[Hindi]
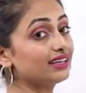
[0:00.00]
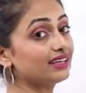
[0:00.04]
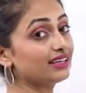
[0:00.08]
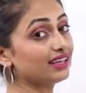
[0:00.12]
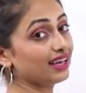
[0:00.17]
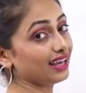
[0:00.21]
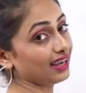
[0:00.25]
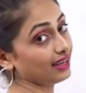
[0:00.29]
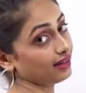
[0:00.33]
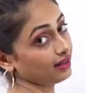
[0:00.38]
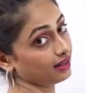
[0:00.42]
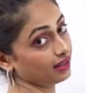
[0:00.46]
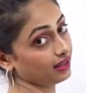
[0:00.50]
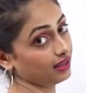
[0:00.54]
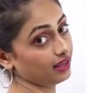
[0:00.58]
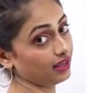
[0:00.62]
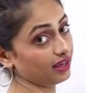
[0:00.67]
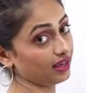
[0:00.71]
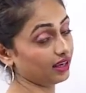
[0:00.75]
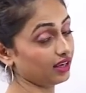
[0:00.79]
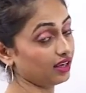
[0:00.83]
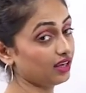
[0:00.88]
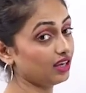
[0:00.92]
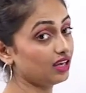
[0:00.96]
के नहीं
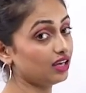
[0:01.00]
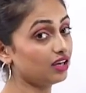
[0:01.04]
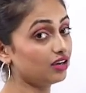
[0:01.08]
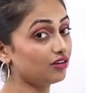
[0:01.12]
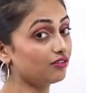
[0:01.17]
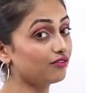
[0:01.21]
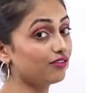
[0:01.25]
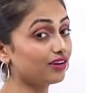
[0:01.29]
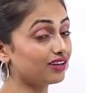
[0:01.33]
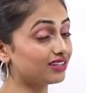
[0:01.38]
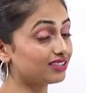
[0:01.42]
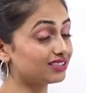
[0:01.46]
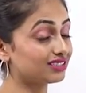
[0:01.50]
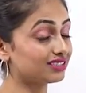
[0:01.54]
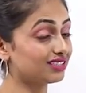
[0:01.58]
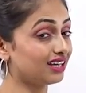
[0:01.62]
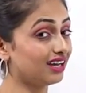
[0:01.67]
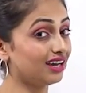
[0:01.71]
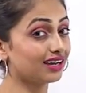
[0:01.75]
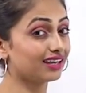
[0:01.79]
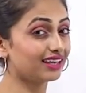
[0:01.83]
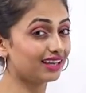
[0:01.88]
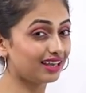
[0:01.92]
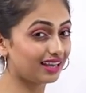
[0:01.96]
है
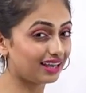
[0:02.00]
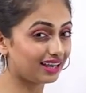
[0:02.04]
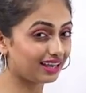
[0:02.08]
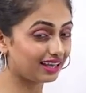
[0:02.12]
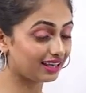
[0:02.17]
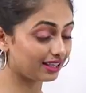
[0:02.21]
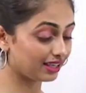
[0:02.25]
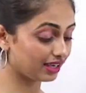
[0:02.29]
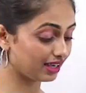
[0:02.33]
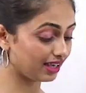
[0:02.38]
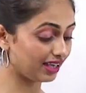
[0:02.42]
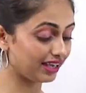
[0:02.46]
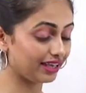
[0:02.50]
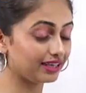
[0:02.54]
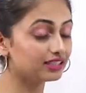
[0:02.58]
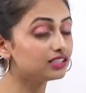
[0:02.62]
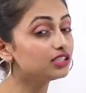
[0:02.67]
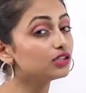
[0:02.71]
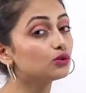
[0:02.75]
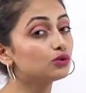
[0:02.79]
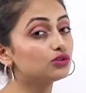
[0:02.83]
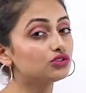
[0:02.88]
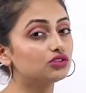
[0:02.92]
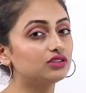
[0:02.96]
वर्षा के या
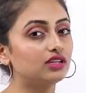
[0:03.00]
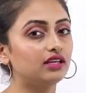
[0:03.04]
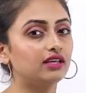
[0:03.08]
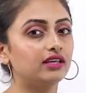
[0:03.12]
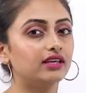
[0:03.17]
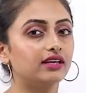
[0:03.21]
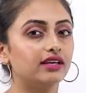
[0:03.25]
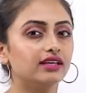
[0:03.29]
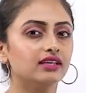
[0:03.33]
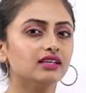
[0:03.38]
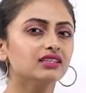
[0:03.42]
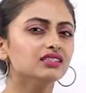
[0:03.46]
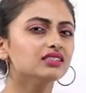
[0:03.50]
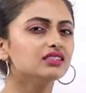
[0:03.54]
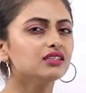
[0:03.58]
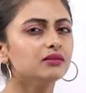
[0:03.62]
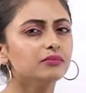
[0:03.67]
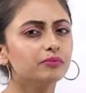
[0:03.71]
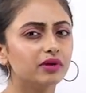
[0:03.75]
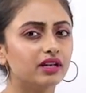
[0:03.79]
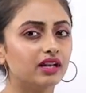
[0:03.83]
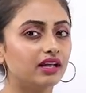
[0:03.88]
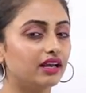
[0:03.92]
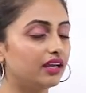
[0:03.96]
ऐसे कुछ नहीं है ये
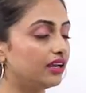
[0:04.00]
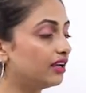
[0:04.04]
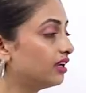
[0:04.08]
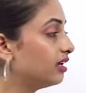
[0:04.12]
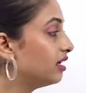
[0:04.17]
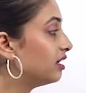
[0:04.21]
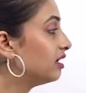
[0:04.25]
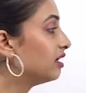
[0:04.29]
सिंपल है